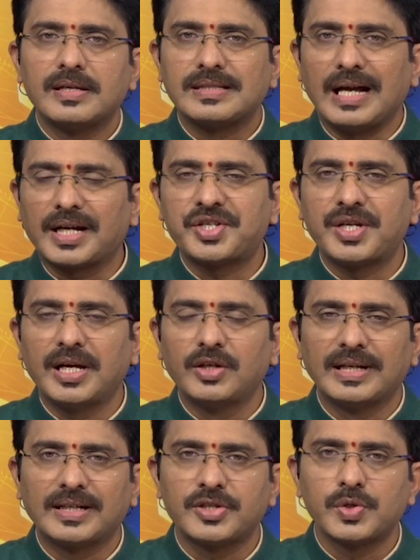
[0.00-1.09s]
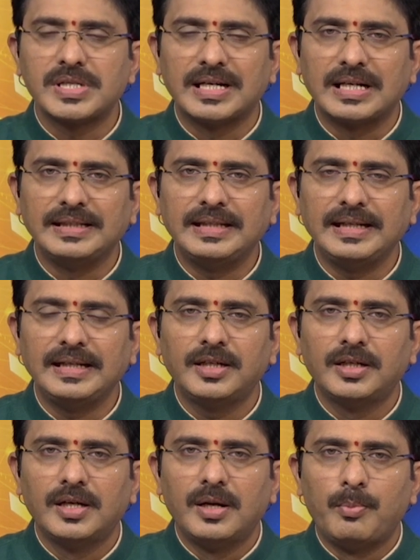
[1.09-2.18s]
సాక్ష్యాలు గనక చూసినట్లయితే
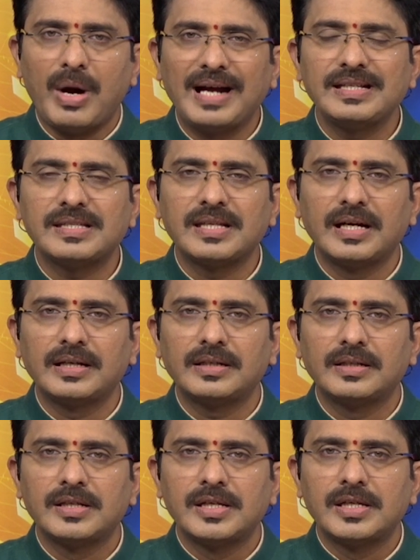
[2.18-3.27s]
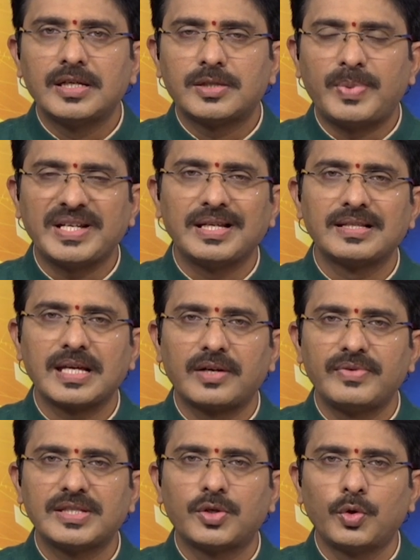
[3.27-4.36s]
పాకిస్తాన్ స్పెషల్
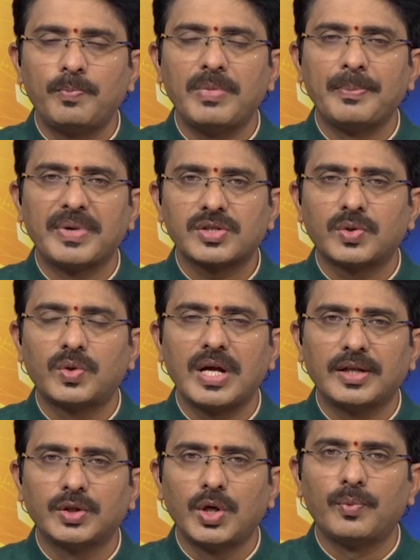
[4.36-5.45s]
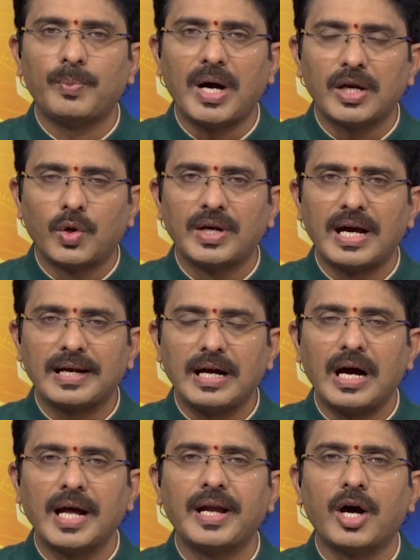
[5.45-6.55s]
సర్వీస్ గ్రూప్ మెంబర్స్ కూడా అందులో పాల్గొన్నారా
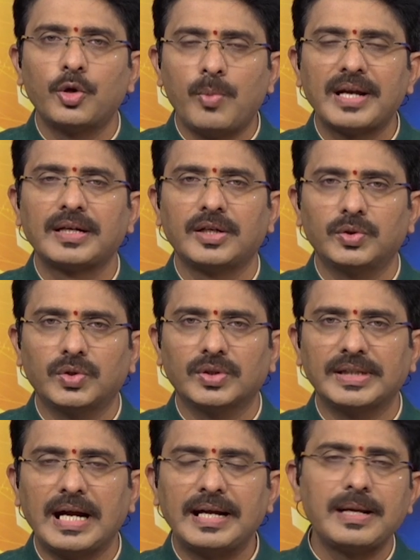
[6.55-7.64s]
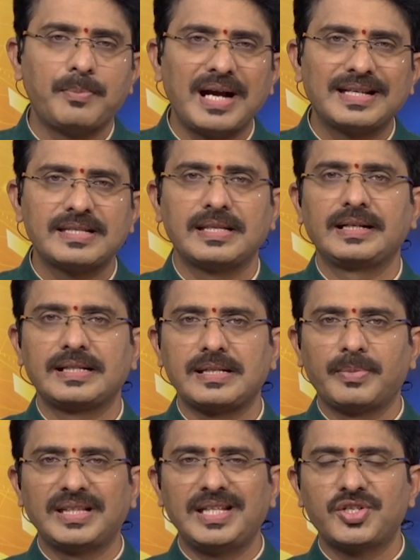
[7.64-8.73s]
అన్న అనుమానం కలుగుతోంది అంటే పాకిస్తాన్కి
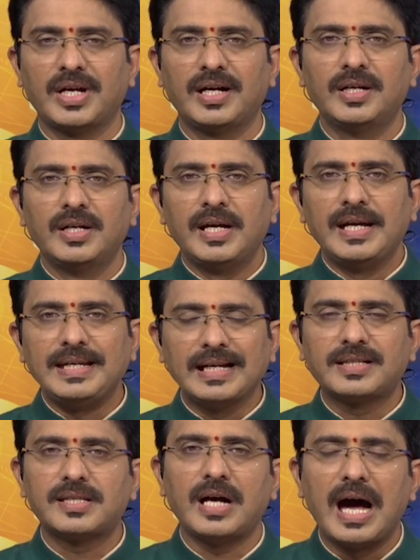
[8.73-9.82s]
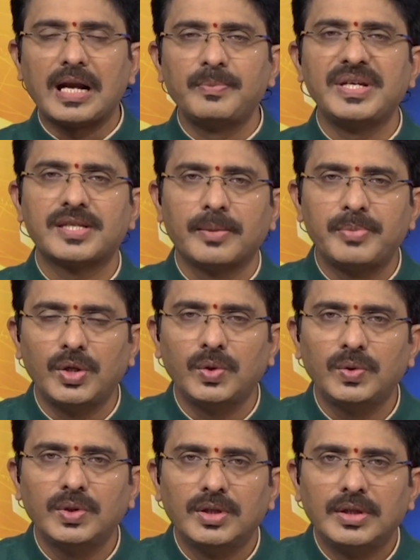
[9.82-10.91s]
సంబంధించిన ఎక్స్ ఆర్మీ సభ్యులు
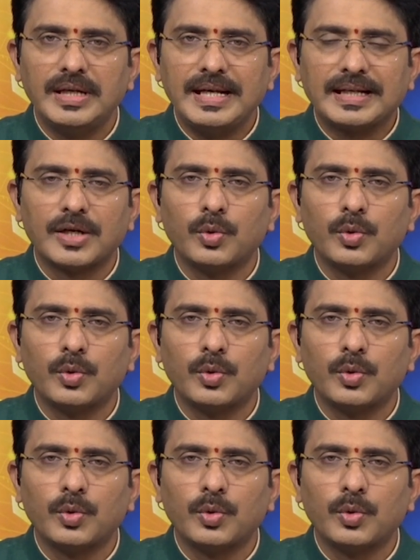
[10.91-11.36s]
ఇక్కడ